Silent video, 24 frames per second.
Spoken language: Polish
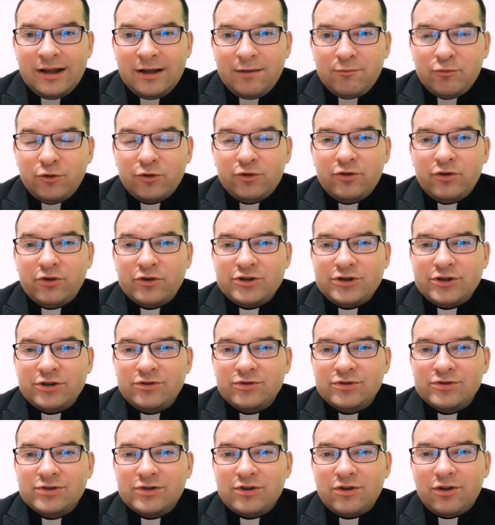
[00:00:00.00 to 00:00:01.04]
podnosi go
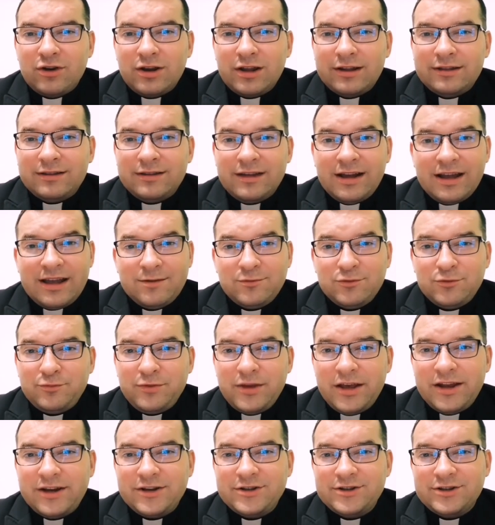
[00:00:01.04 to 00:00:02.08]
z kolan, daje mu
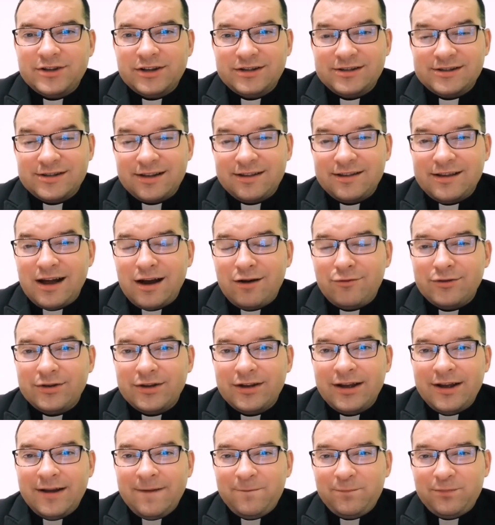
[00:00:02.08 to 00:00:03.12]
pierścień, sandały,
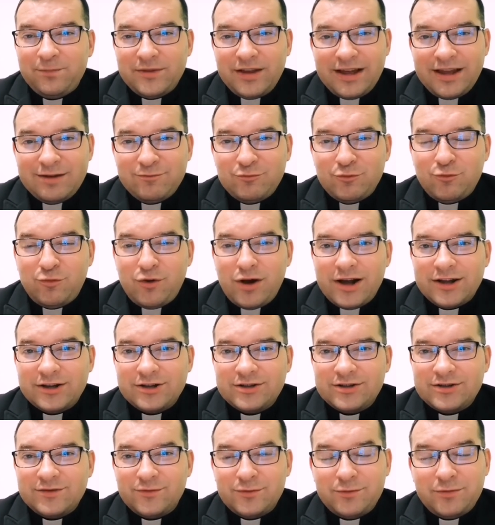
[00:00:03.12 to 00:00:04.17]
daje mu
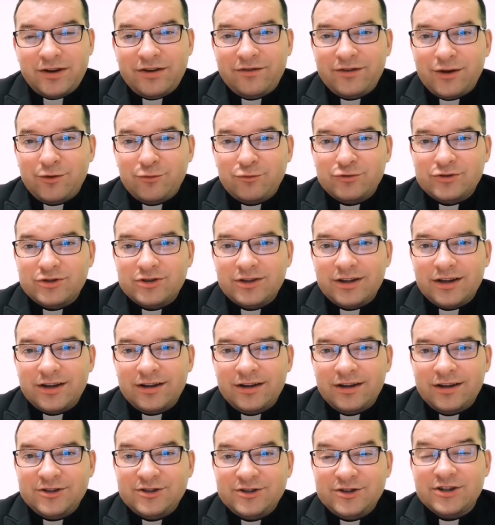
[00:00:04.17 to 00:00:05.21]
płaszcz, wyprawia ucztę,
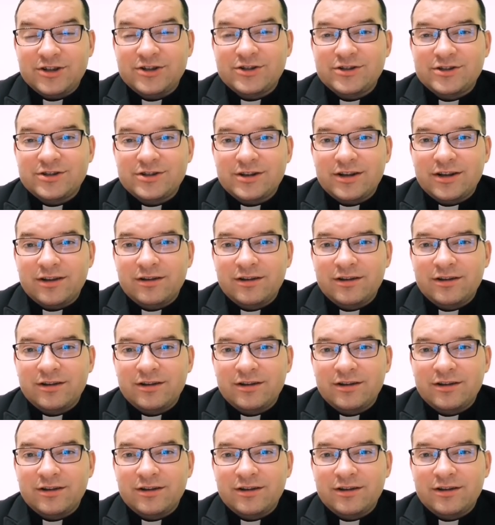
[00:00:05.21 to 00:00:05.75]
cieszy się.